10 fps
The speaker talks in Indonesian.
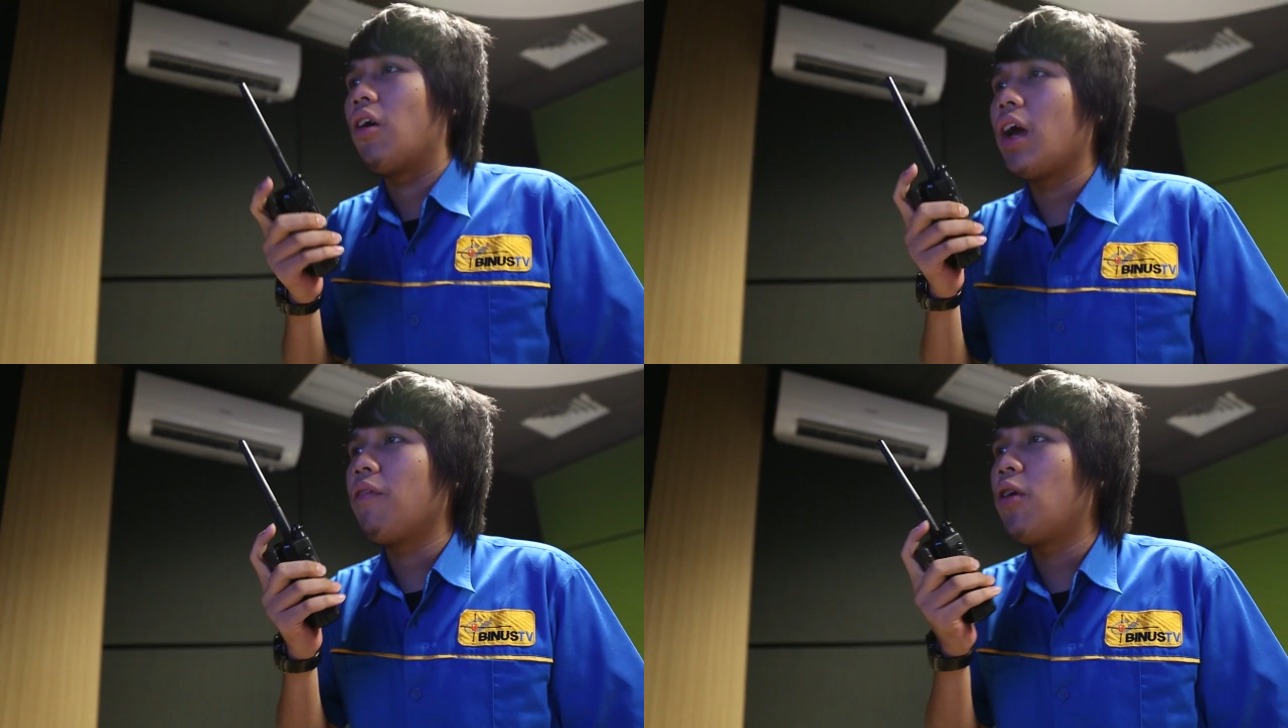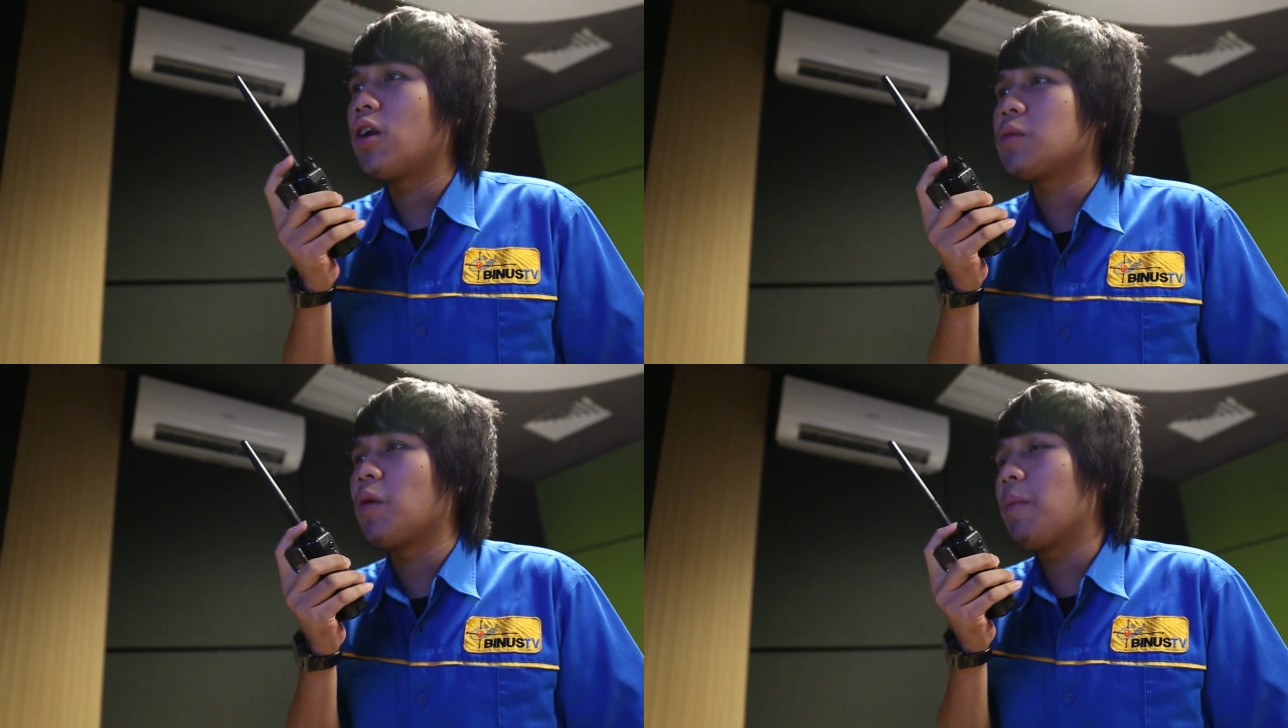Oke, okay,
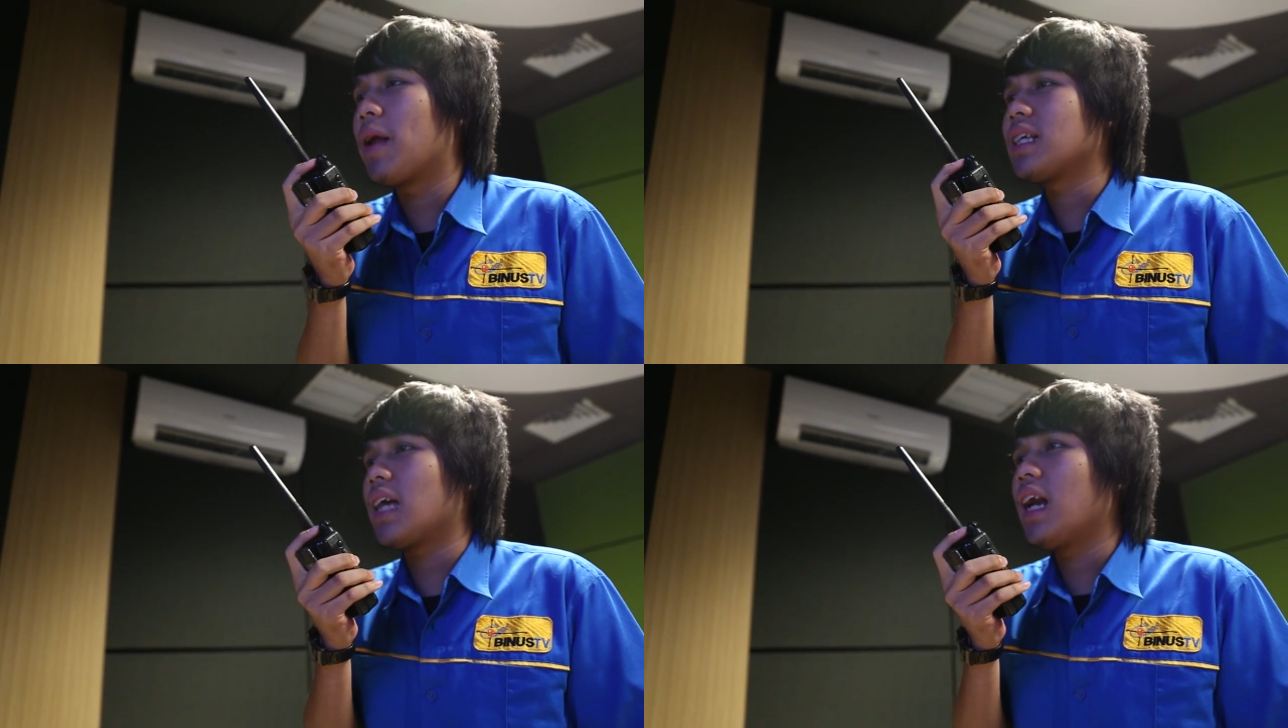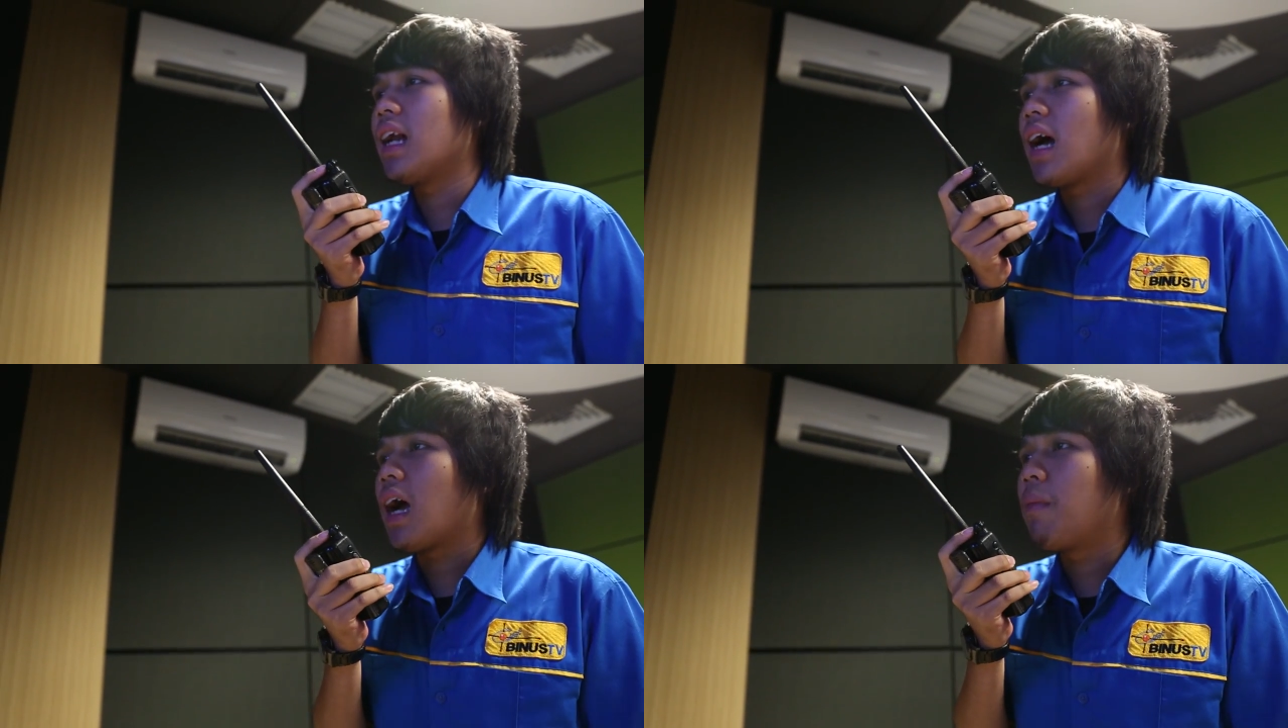Flor, semuanya udah beres kan?
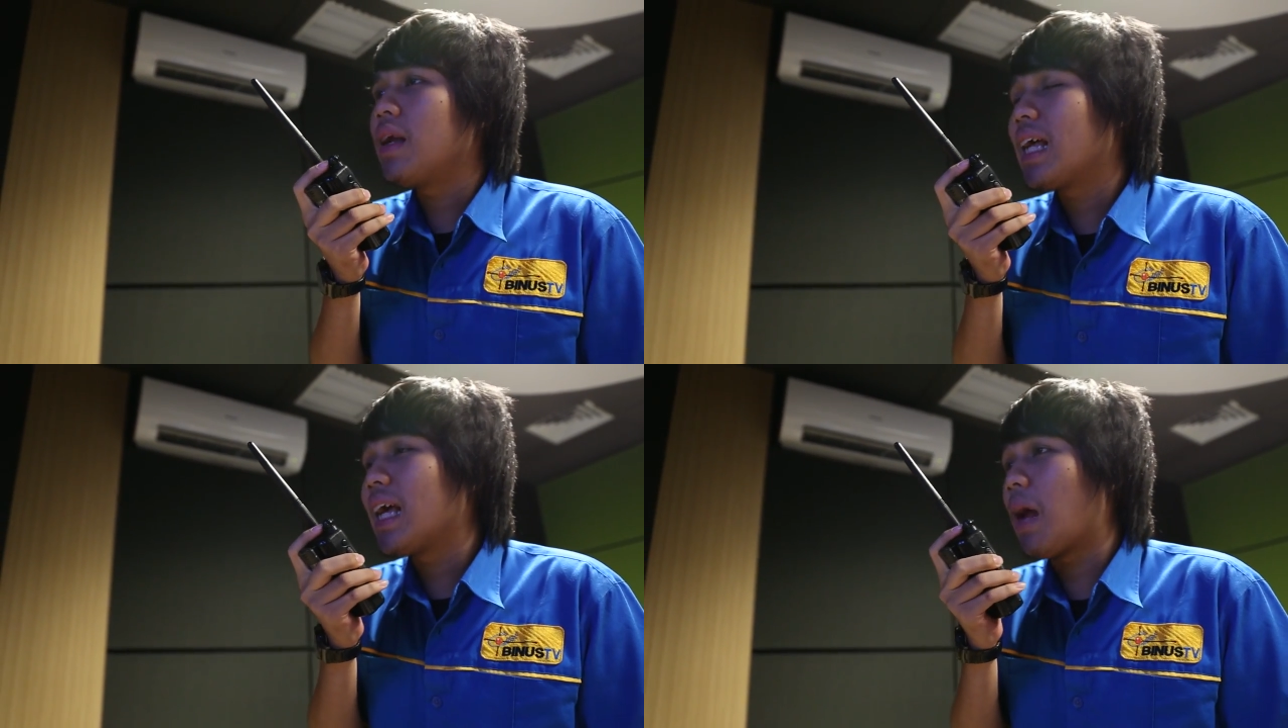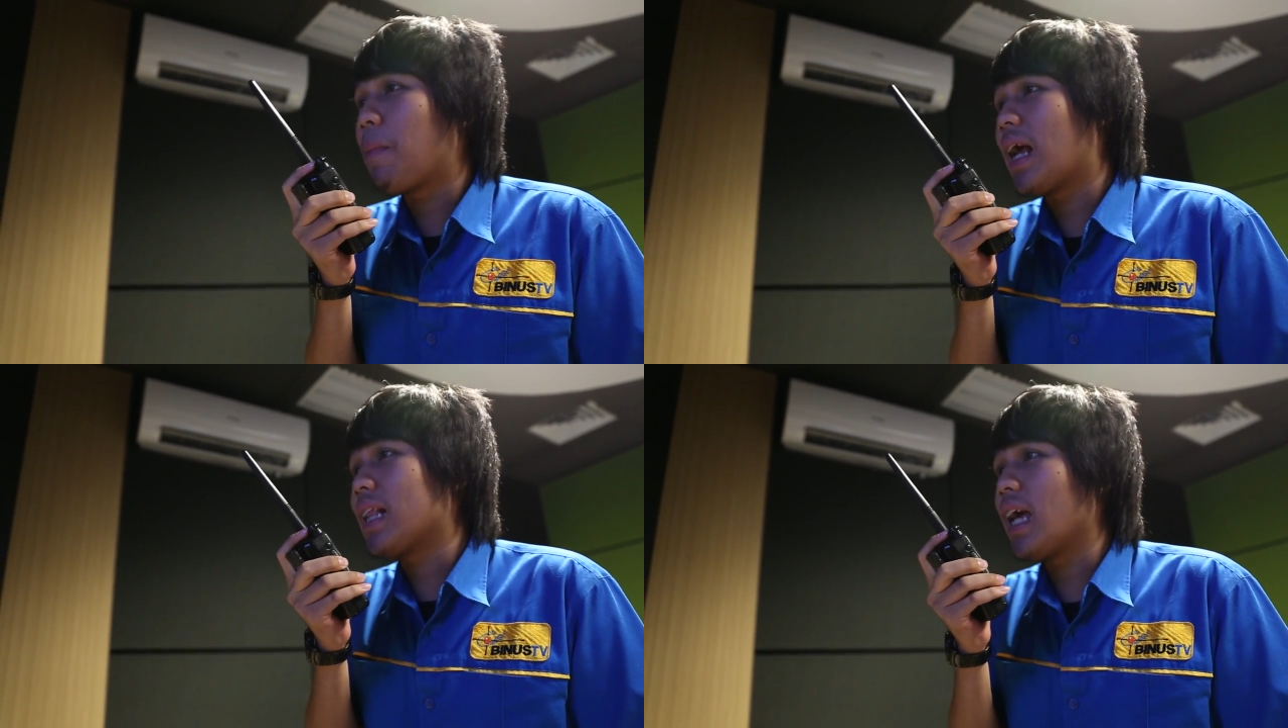Kamera
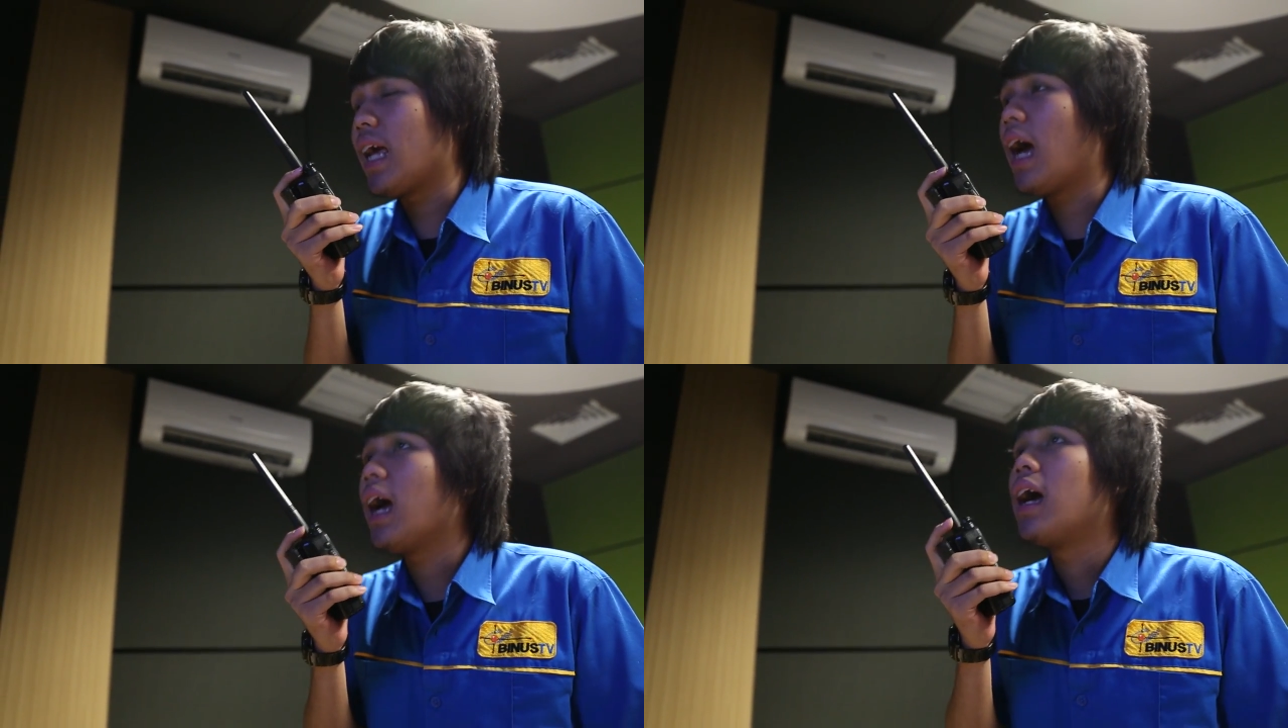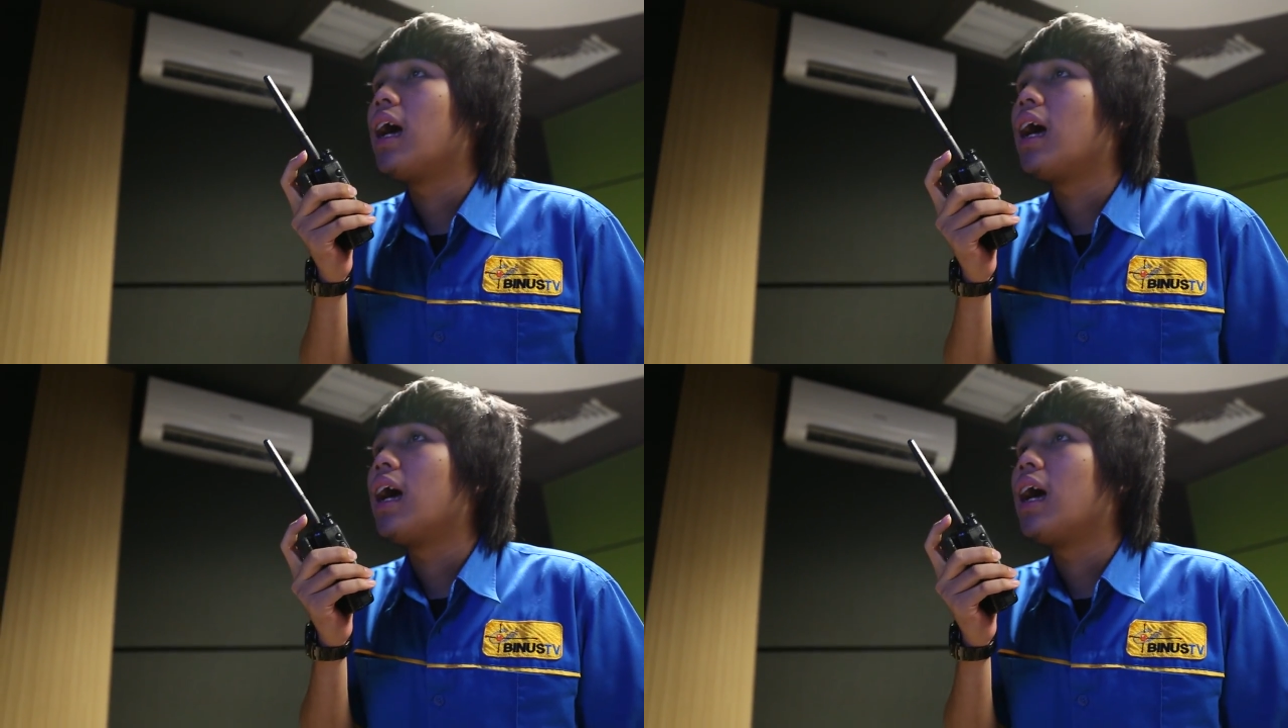dirapin dikit lagi ya.